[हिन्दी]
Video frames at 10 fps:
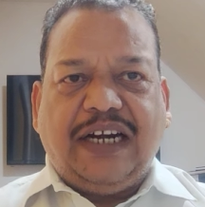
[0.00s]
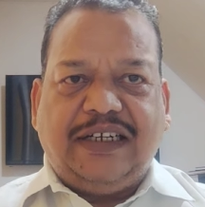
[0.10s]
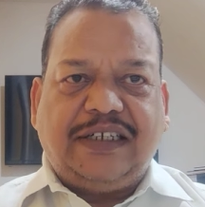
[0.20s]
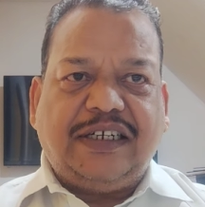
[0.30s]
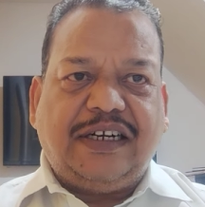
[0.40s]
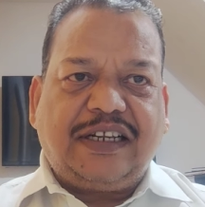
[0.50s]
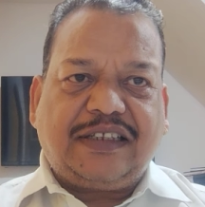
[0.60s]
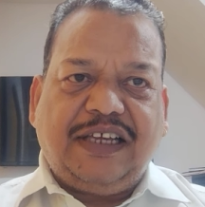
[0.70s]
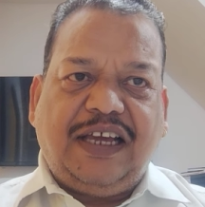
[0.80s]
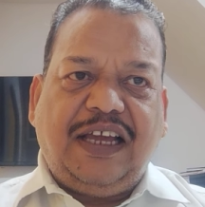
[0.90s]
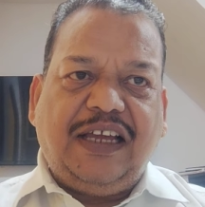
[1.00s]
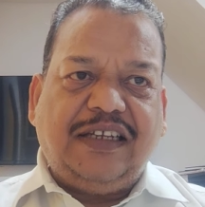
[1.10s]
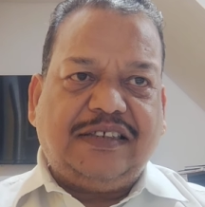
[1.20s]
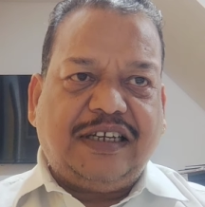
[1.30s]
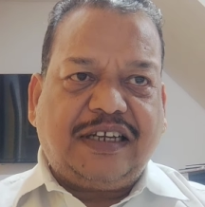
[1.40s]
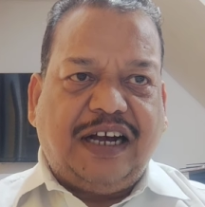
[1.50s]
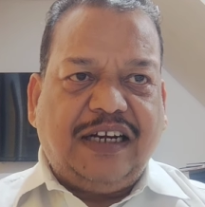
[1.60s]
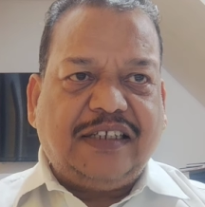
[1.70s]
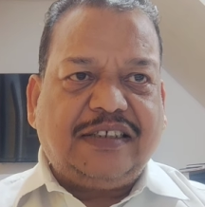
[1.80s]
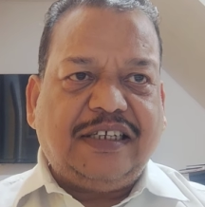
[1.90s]
हाइड्रेटेड रखता है इसे
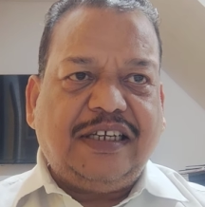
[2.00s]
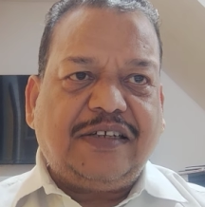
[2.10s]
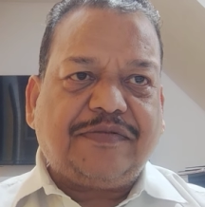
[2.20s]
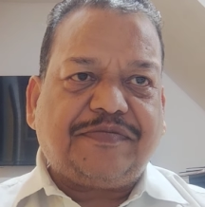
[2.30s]
खाने से